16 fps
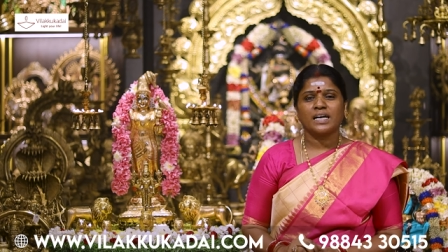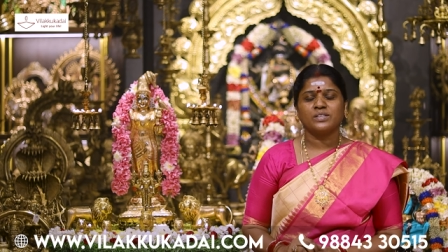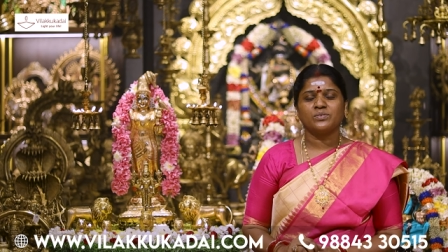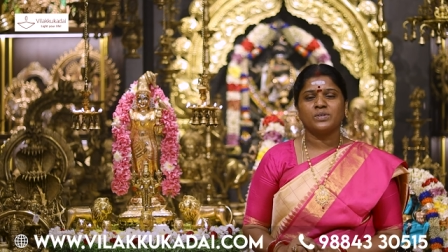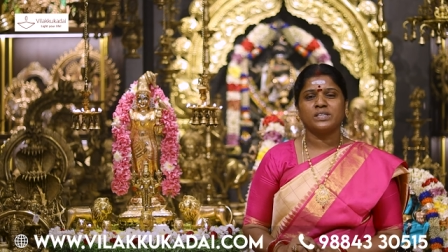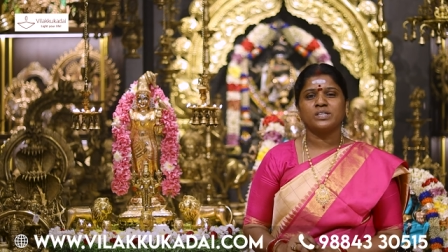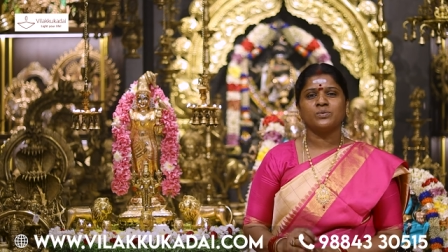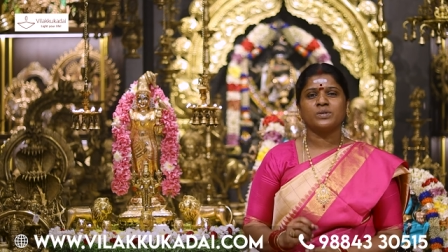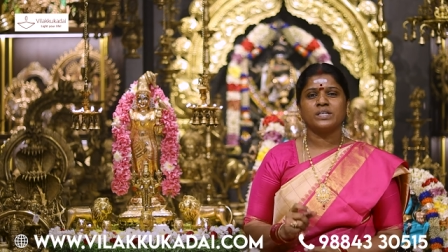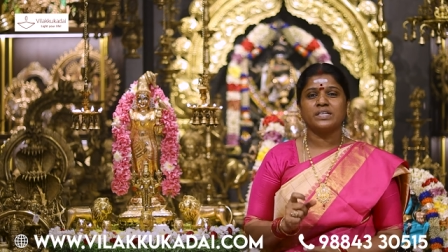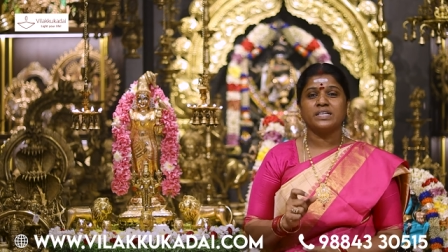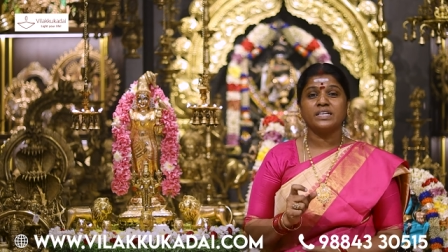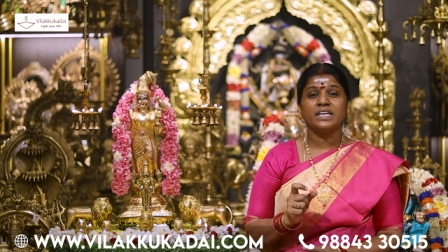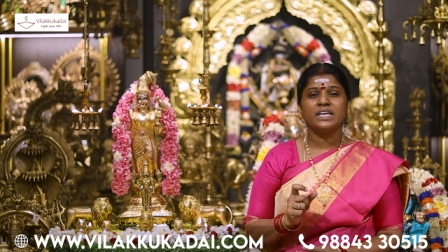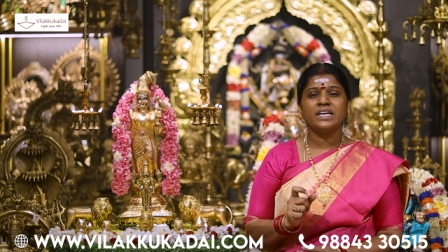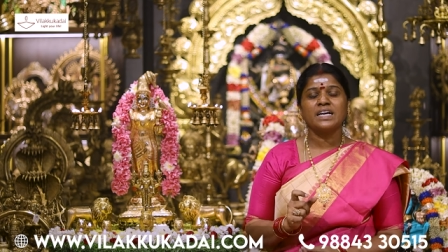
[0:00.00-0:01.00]
அது வந்து ஒரு
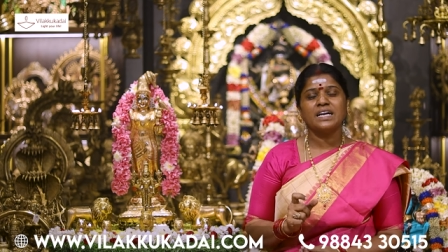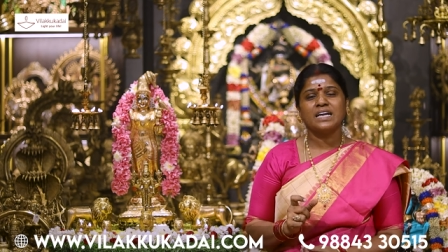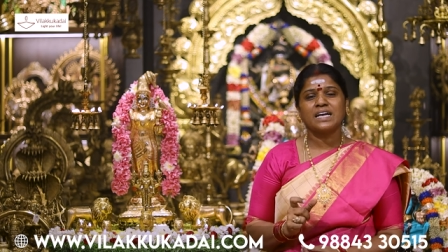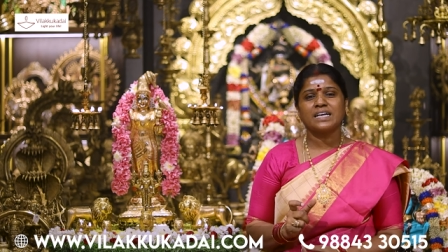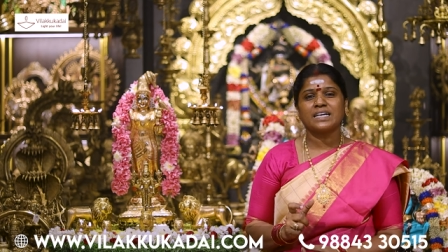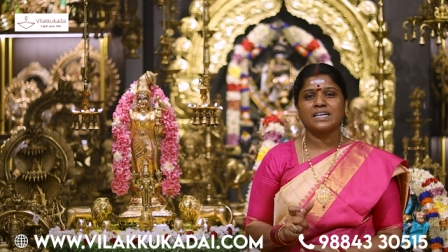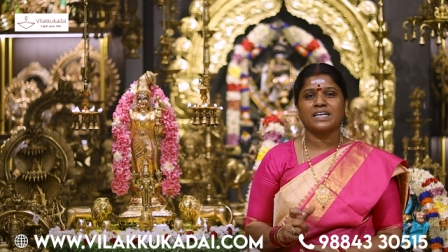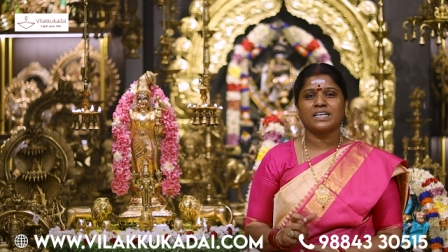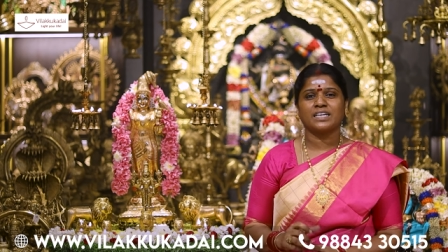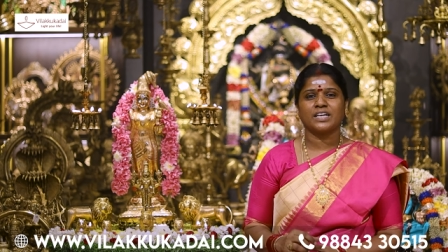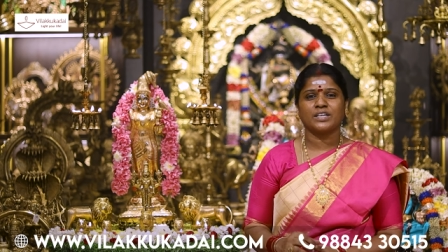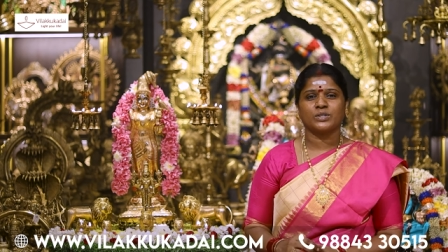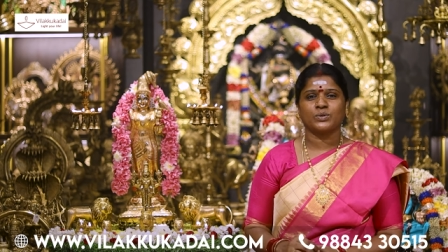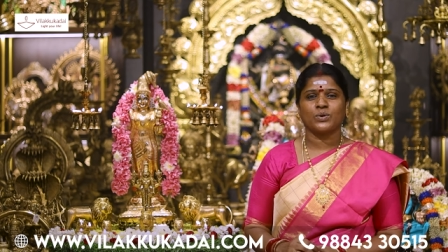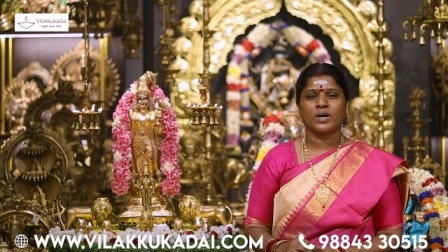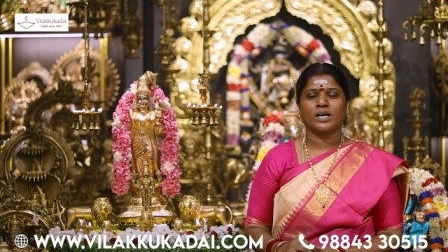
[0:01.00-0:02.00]
நீல
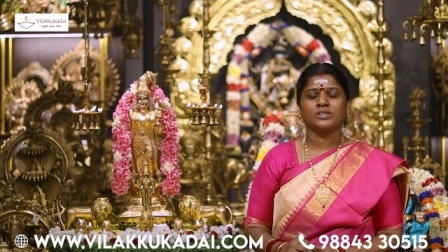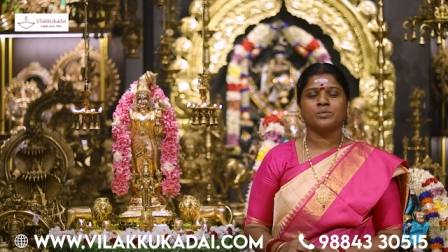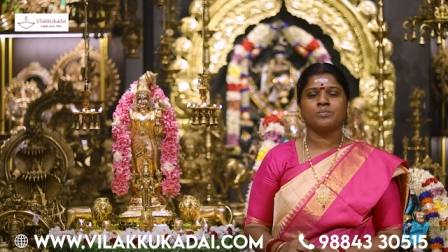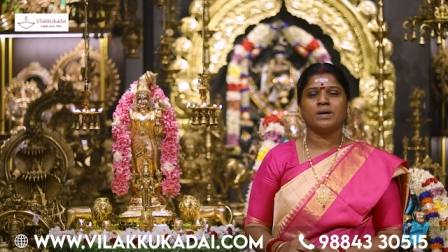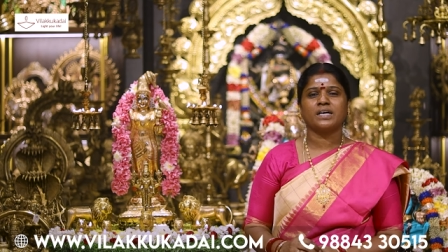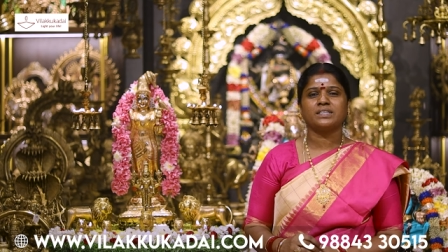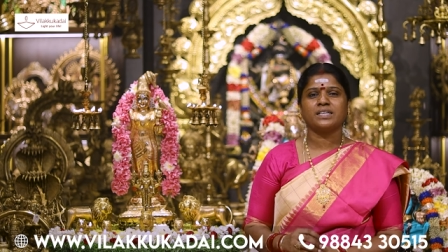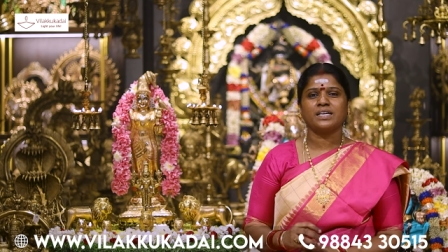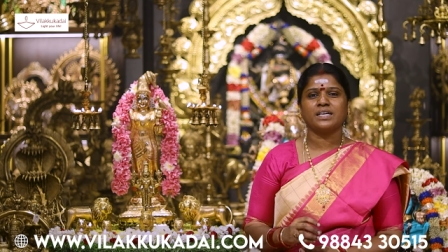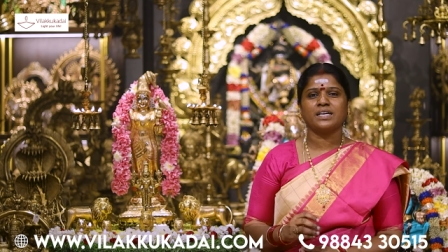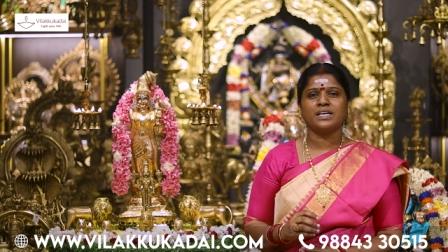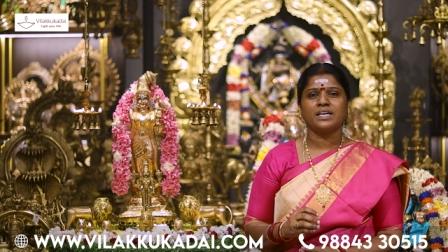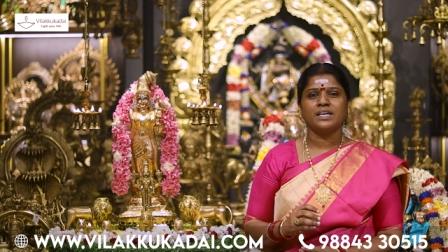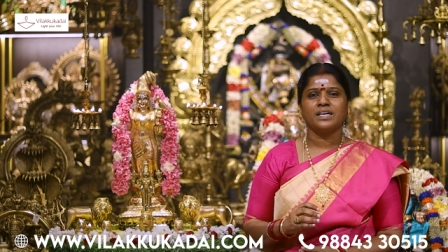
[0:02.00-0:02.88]
கலர்ல இருக்கும் அது மாதிரி